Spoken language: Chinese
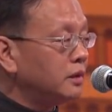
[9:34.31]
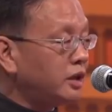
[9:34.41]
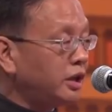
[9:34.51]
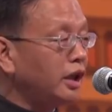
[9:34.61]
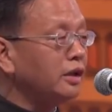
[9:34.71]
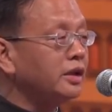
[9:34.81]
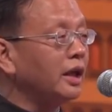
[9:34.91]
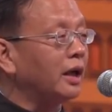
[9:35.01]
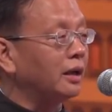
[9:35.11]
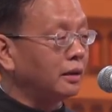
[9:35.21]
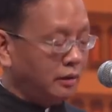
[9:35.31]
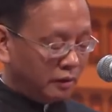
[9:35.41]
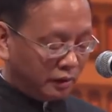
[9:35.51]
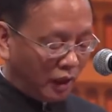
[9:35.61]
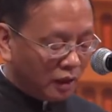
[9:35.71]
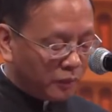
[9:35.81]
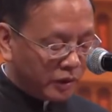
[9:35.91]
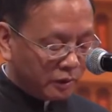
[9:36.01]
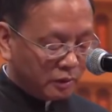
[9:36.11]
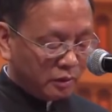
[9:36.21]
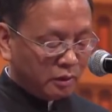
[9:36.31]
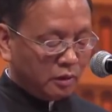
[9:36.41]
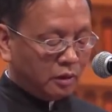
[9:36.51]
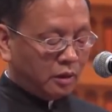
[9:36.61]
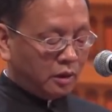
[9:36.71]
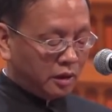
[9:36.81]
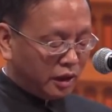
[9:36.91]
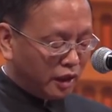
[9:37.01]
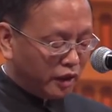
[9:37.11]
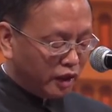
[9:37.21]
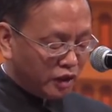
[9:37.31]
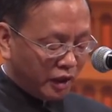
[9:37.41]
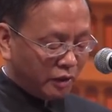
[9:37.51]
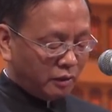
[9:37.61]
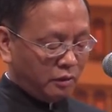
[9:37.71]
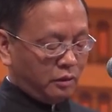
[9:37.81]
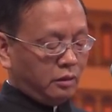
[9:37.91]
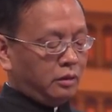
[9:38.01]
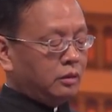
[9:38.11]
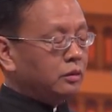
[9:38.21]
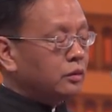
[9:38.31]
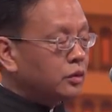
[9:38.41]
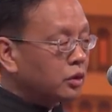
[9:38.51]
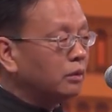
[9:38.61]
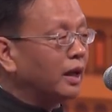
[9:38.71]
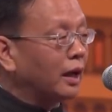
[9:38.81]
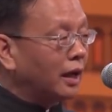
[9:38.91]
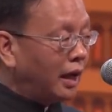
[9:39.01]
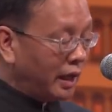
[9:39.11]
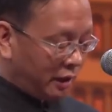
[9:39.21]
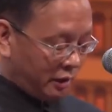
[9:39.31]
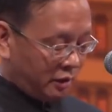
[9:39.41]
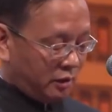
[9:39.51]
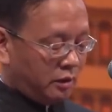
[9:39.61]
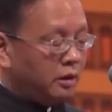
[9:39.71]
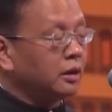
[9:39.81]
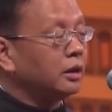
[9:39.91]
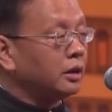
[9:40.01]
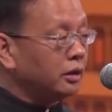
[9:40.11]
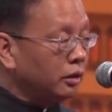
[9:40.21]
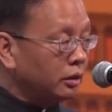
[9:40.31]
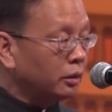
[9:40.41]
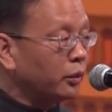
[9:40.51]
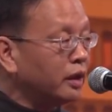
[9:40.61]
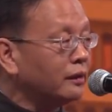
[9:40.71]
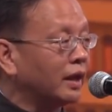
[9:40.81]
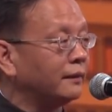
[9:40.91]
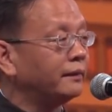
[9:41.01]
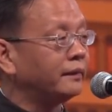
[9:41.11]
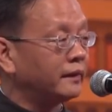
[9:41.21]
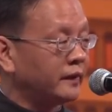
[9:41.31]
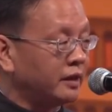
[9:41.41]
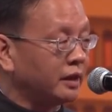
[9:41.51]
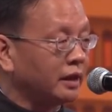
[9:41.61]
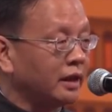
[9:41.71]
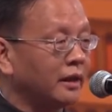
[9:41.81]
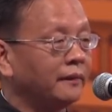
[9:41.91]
天下太平，让人间充满爱与温暖。谢谢大家。